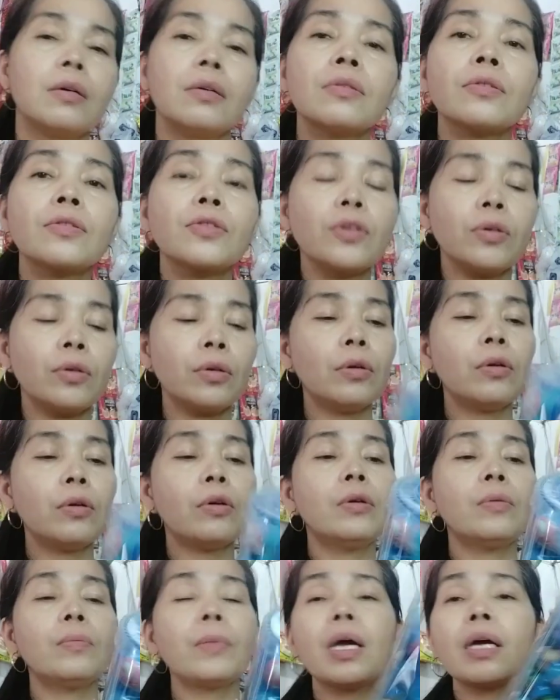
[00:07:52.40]
So,
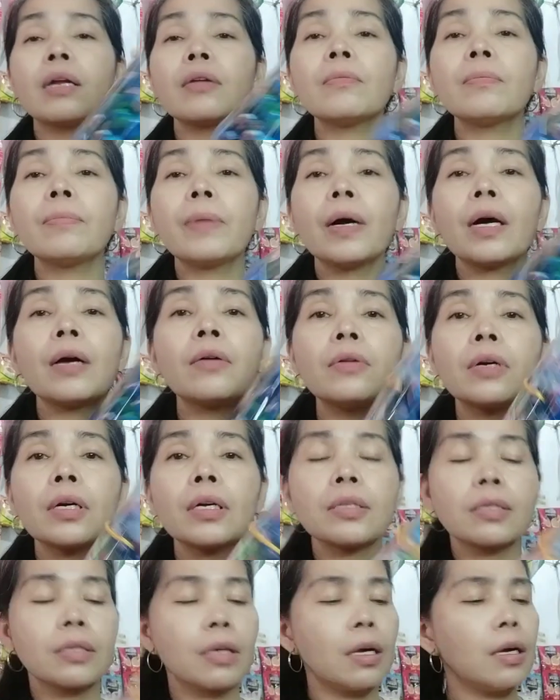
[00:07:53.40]
meron pa akong
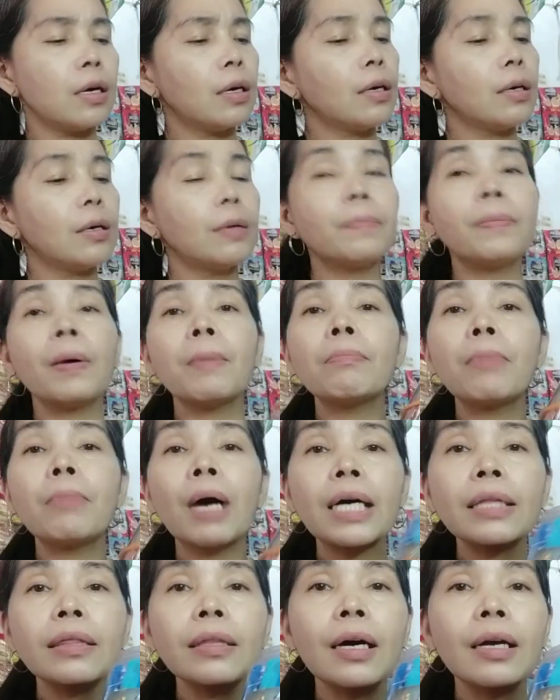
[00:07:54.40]
isang
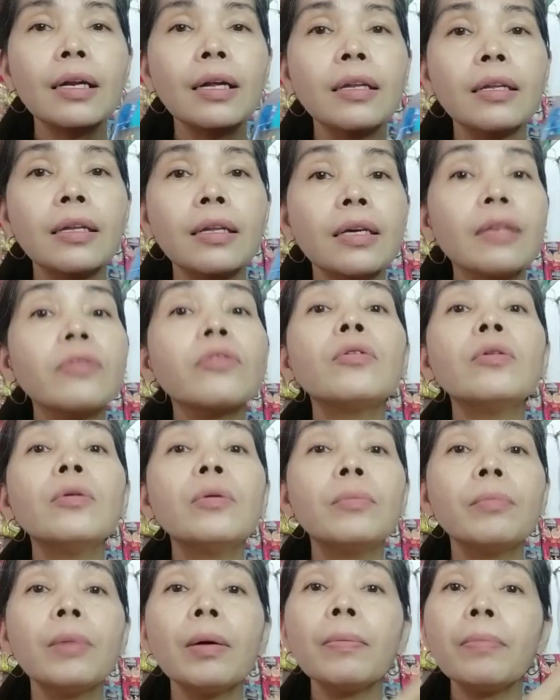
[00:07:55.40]
pambata rin dito.
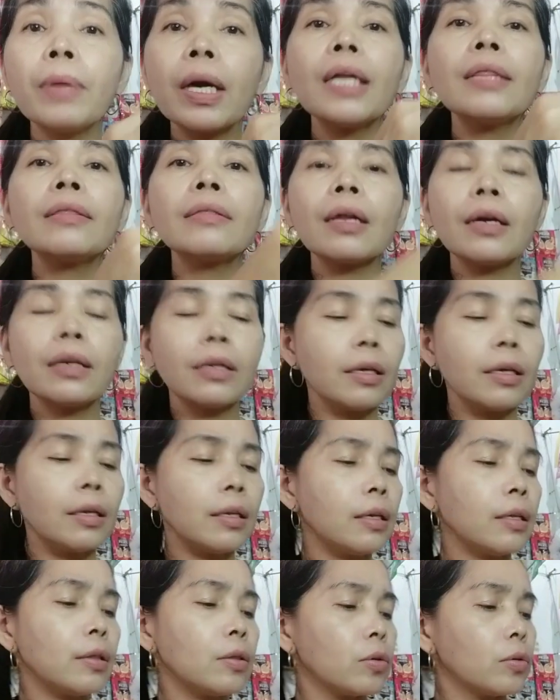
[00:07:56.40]
Mabenta din
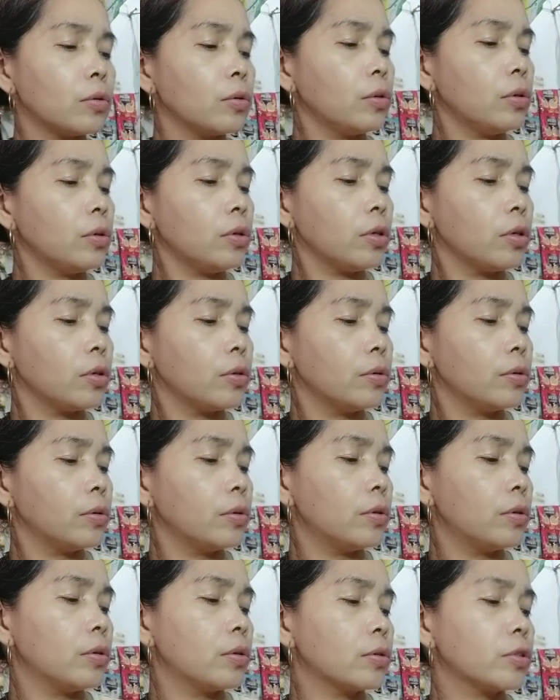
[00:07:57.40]
ito,
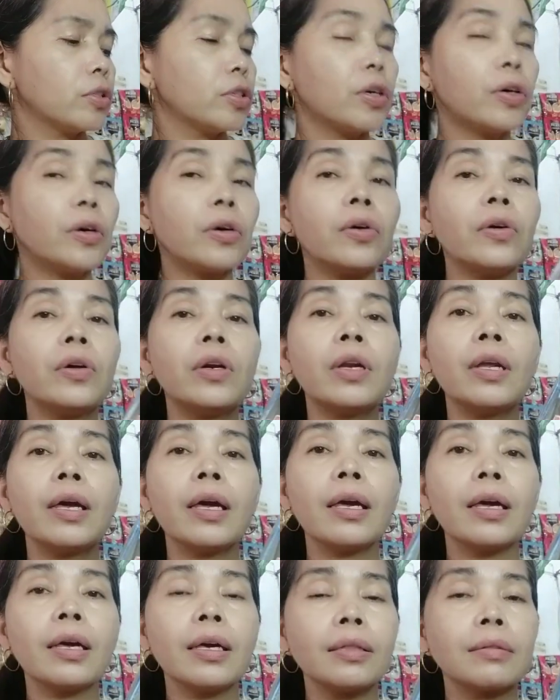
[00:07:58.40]
yung
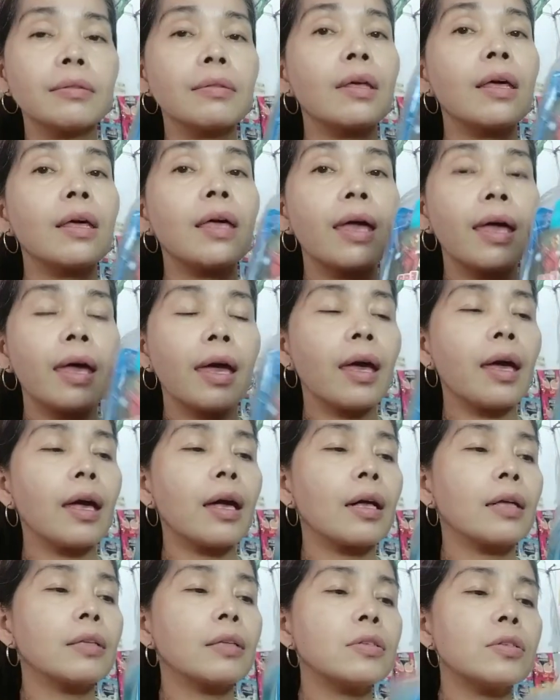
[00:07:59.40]
chocolate
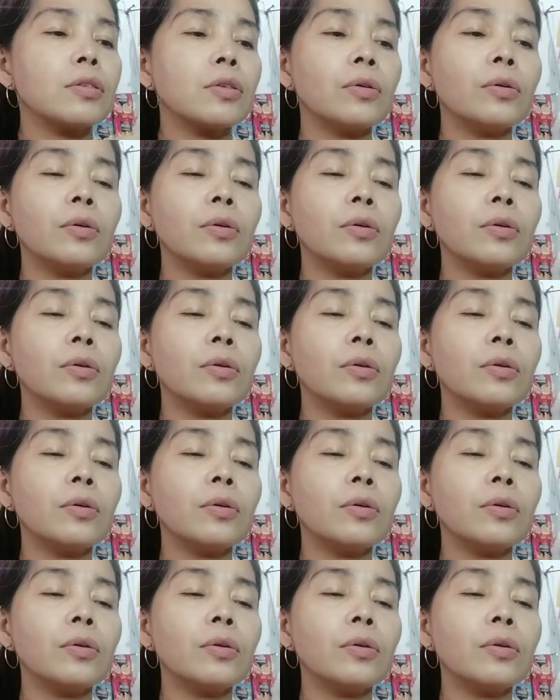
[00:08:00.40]
egg. So,